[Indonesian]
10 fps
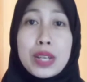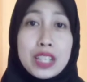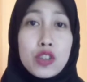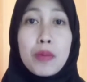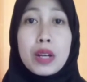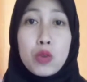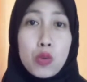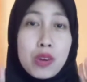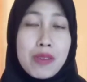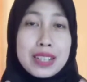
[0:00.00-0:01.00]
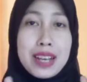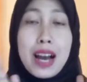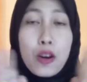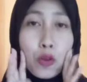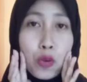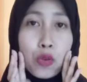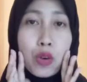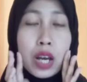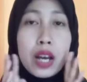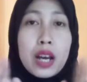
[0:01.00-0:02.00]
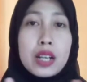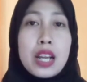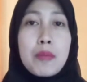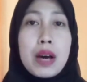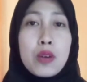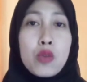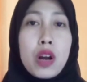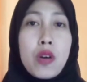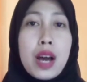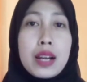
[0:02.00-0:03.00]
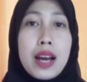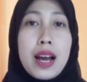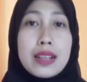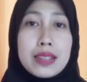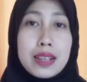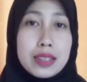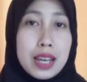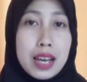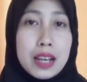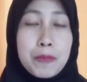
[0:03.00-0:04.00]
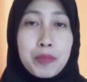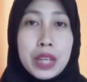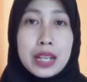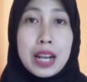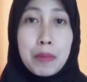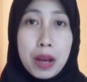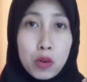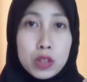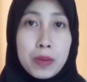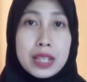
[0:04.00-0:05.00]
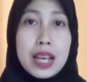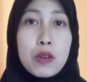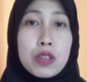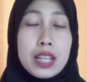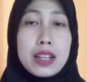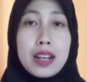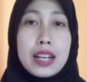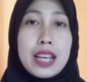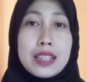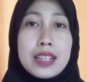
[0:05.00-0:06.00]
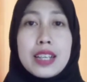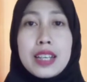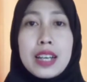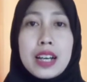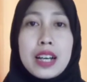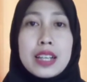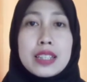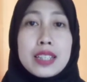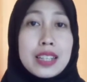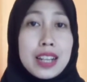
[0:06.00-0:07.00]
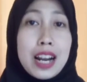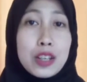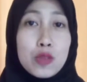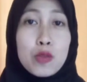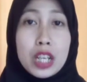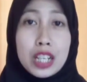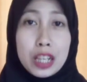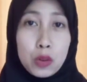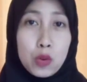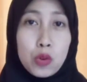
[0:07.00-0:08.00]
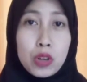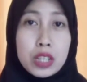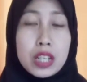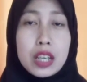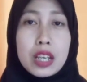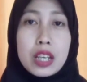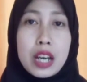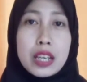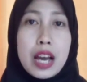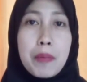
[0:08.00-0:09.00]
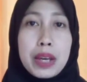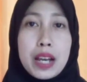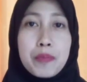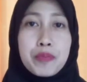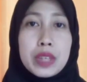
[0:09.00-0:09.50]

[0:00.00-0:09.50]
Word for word: pasti coba dulu ke wajah aku nah baru kalau ada hasilnya dan bagus pasti aku share ke kalian jadi secara tidak langsung mungkin gitu jadi kayak apa ya